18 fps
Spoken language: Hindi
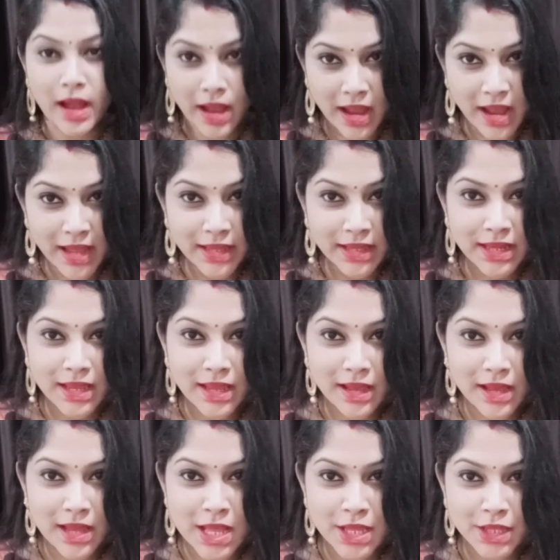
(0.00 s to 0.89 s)
हाय
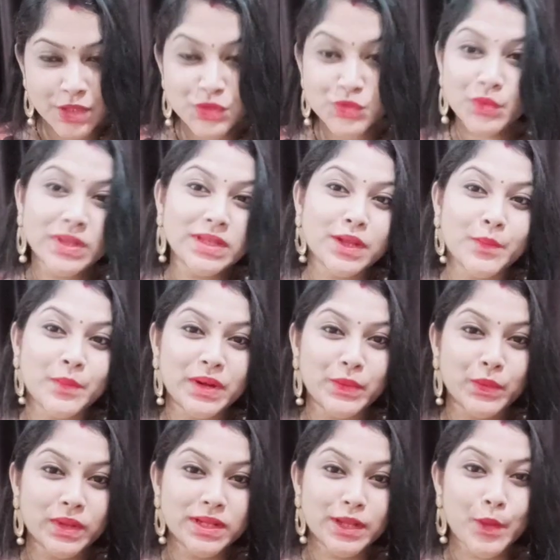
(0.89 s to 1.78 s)
गाइज वेलकम
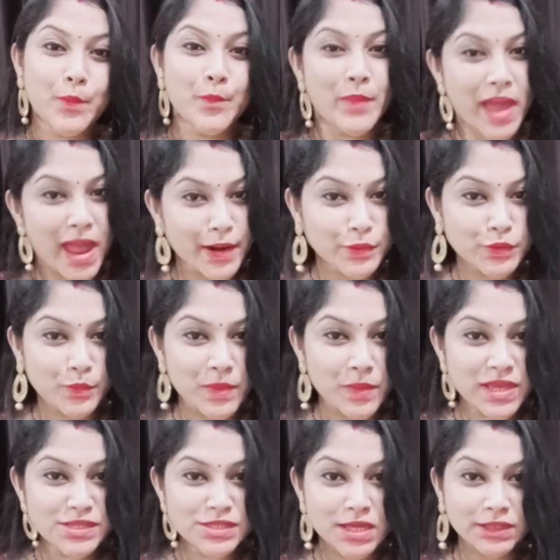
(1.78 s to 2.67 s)
एंड वेलकम बैक टू
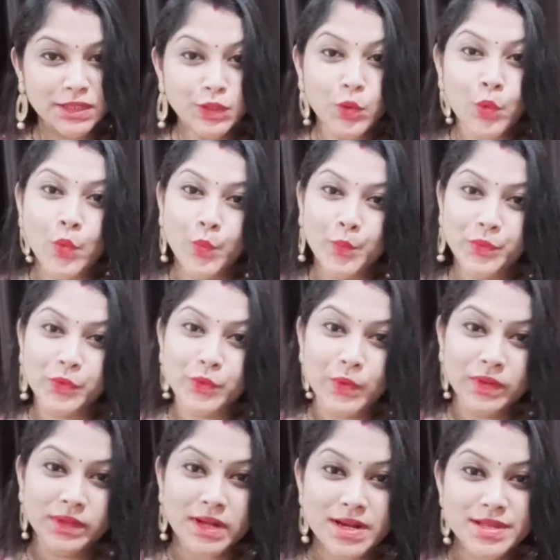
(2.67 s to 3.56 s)
माय चैनल होप
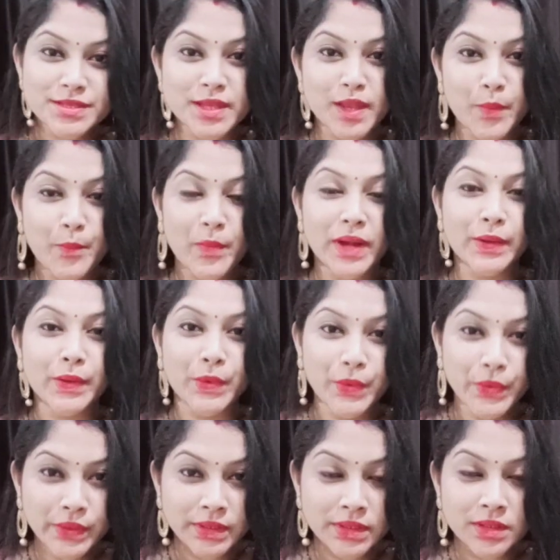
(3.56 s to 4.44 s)
यू ऑल आर सेफ एंड
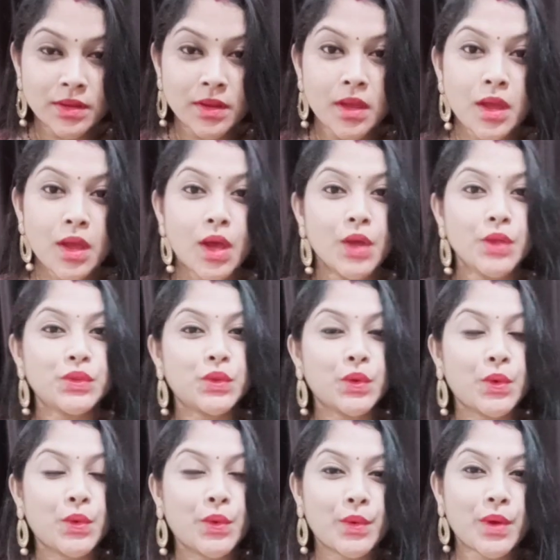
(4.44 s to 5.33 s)
गुड
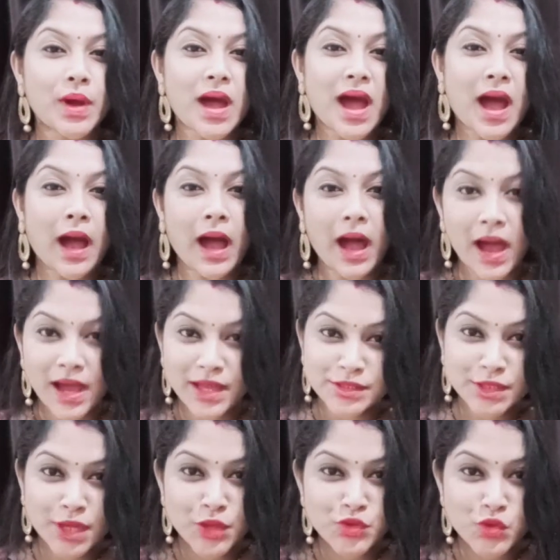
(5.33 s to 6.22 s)
तो
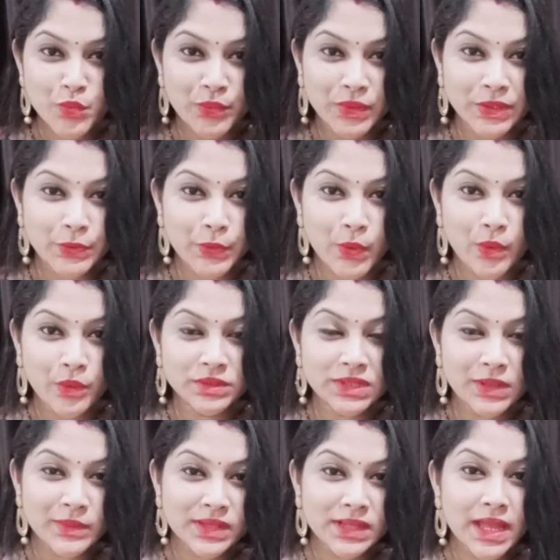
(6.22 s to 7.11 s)
आज का जो वीडियो
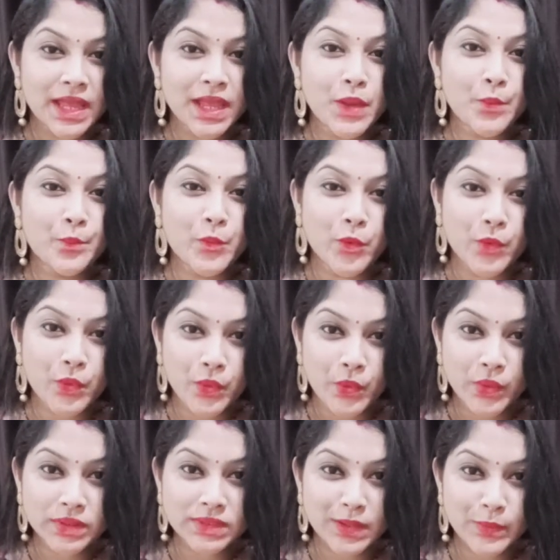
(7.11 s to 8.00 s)
होने वाला है
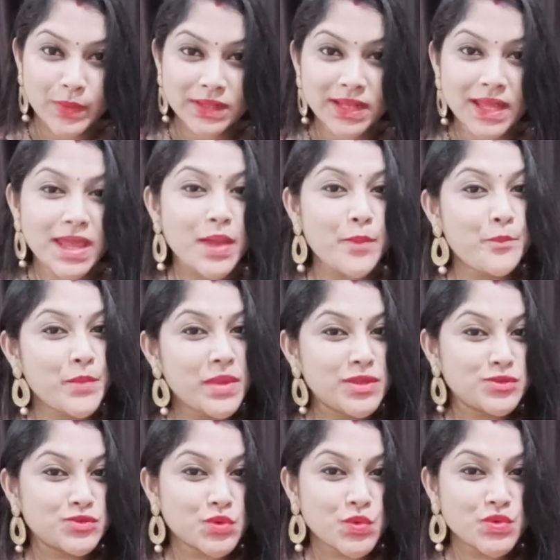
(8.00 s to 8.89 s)
वो होने वाला है
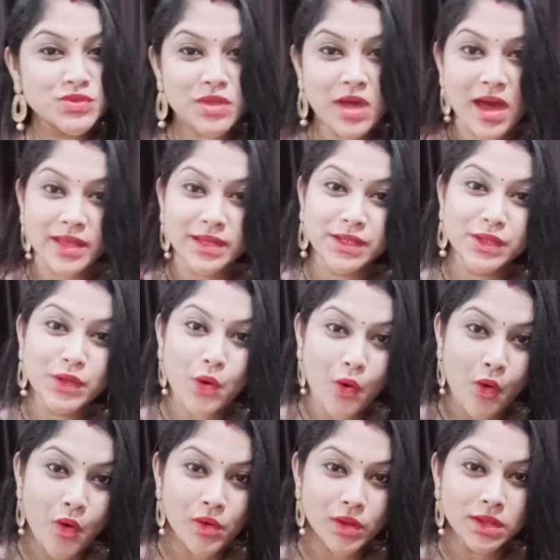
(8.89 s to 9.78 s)
मीसो सारी
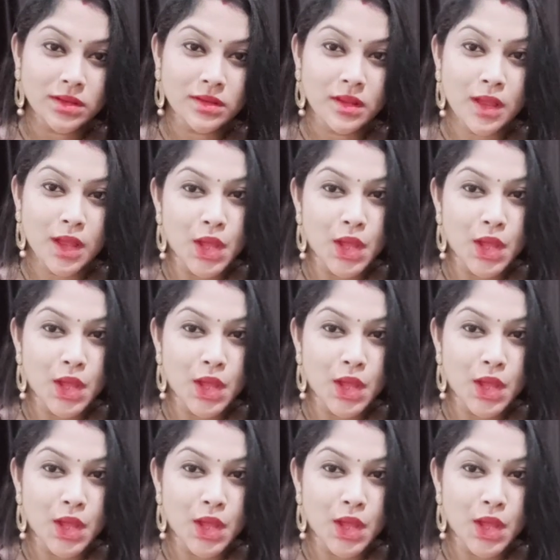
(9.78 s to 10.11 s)
हॉल